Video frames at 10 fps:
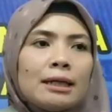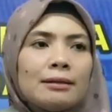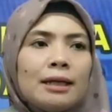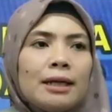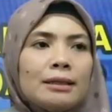
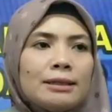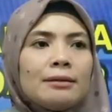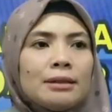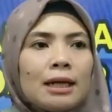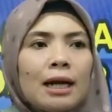eh, cek
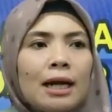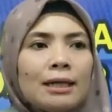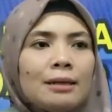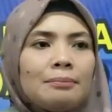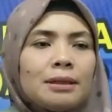
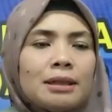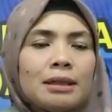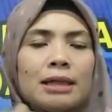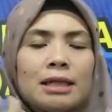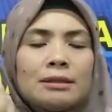terhadap eh,
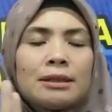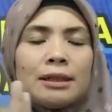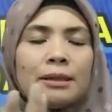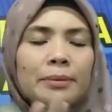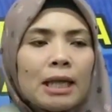dinas
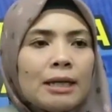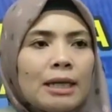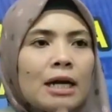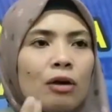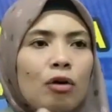eh, pertanian
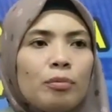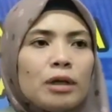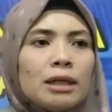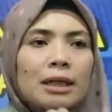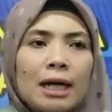dan
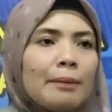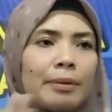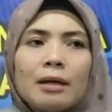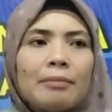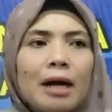Kopunda terhadap
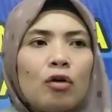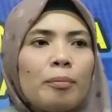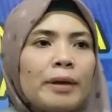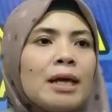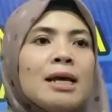perkembangan
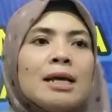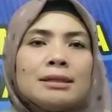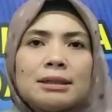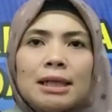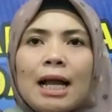kopi
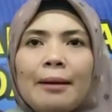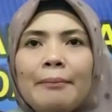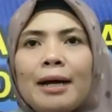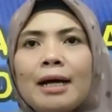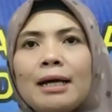
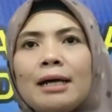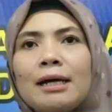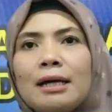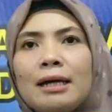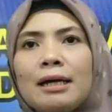selama
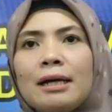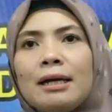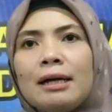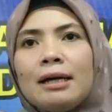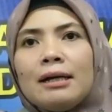
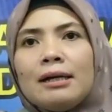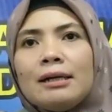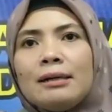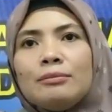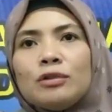
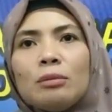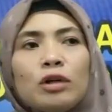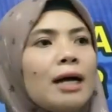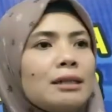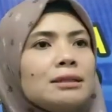eh,
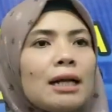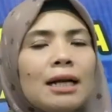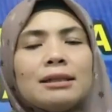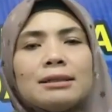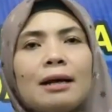mudah-mudahan insya Allah
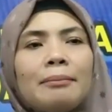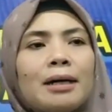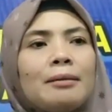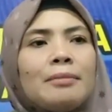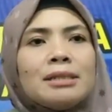
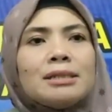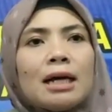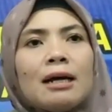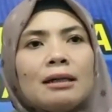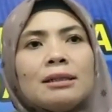selama
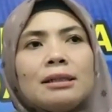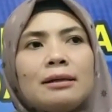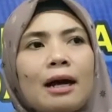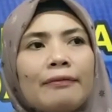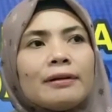bisa di
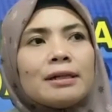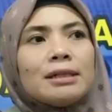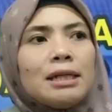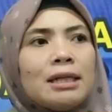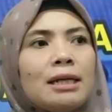cover di
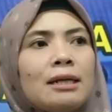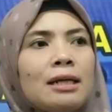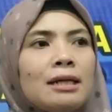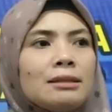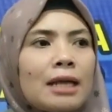sini
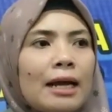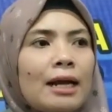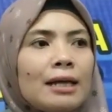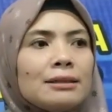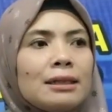saya
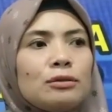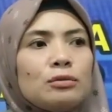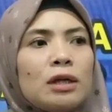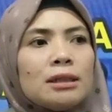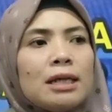rasa
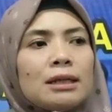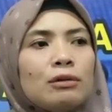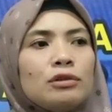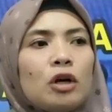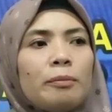tugas dan
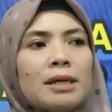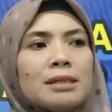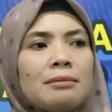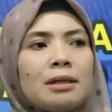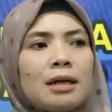tanggung jawab yang
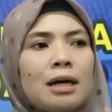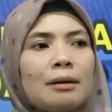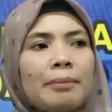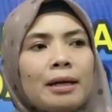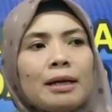saya berikan
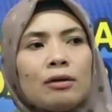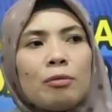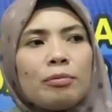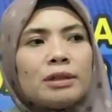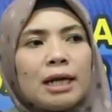kepada
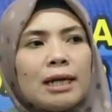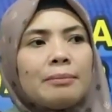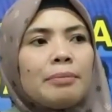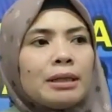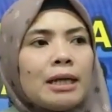Kopunda dan
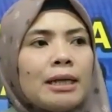pertanian